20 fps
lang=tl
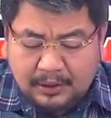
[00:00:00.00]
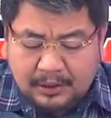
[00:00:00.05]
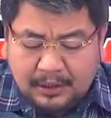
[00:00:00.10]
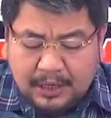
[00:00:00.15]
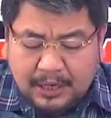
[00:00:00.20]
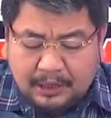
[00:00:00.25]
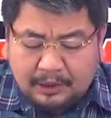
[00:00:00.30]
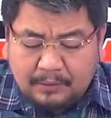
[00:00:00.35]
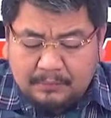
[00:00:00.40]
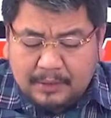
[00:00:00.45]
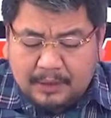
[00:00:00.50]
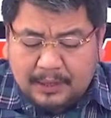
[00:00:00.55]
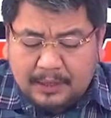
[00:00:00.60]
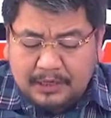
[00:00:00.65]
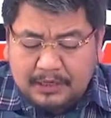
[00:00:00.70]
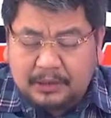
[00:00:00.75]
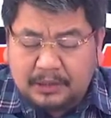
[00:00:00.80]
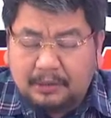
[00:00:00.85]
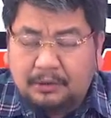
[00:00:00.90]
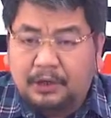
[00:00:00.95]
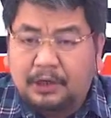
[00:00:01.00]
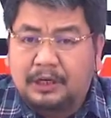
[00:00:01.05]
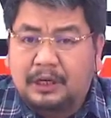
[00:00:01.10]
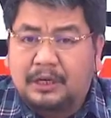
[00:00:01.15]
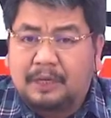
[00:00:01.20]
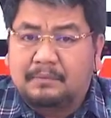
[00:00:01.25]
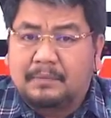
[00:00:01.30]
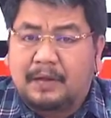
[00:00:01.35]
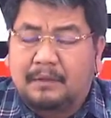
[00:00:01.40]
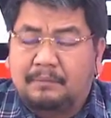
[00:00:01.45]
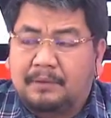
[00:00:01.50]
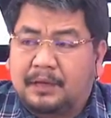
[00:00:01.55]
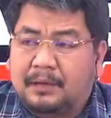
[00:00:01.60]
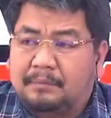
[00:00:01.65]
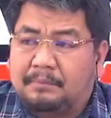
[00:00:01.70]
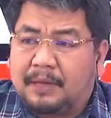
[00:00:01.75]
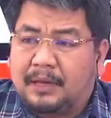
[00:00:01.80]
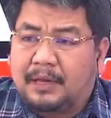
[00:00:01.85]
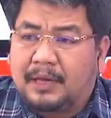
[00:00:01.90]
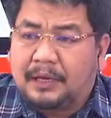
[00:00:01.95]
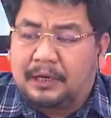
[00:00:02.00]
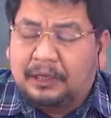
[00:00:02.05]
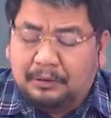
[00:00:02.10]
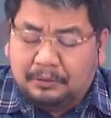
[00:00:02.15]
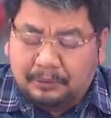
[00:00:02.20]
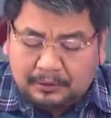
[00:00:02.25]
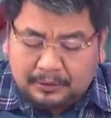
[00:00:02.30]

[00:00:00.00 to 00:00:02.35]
eh kumbaga siya ho yung magbibigay ho